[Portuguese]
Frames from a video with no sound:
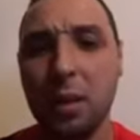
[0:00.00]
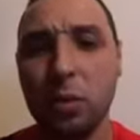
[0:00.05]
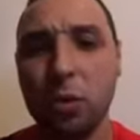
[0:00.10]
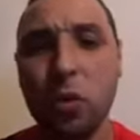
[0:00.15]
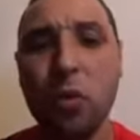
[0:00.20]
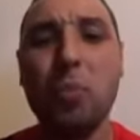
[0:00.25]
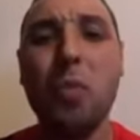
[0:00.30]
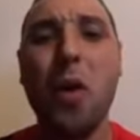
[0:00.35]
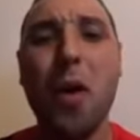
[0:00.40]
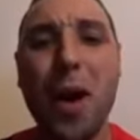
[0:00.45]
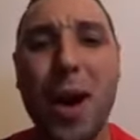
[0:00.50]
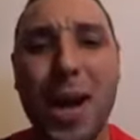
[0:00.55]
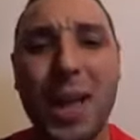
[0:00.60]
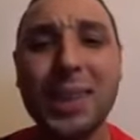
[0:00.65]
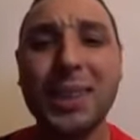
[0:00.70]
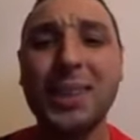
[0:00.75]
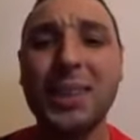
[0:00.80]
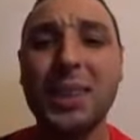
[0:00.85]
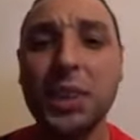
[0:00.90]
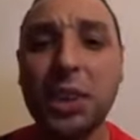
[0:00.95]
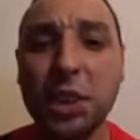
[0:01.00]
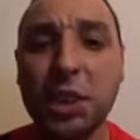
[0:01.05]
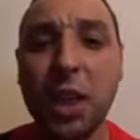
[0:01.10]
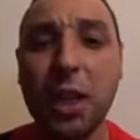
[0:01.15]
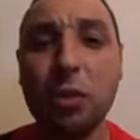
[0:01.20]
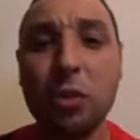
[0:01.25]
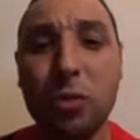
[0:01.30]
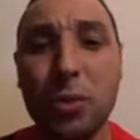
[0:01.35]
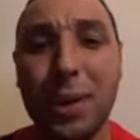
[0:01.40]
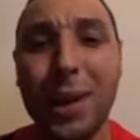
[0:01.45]
Tu mó racista
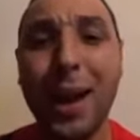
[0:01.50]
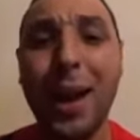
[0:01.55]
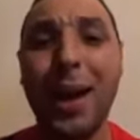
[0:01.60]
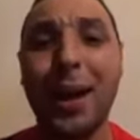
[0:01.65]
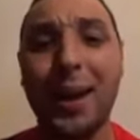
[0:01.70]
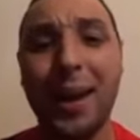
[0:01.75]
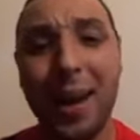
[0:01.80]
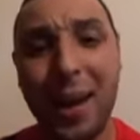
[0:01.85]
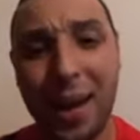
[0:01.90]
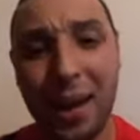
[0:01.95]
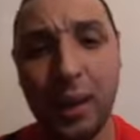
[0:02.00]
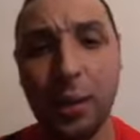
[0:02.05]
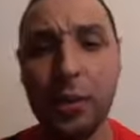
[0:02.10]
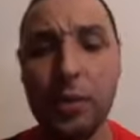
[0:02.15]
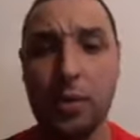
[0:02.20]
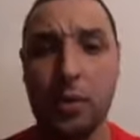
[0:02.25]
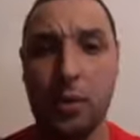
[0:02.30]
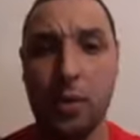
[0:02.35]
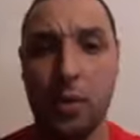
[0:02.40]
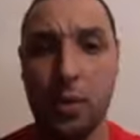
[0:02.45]
do caralho.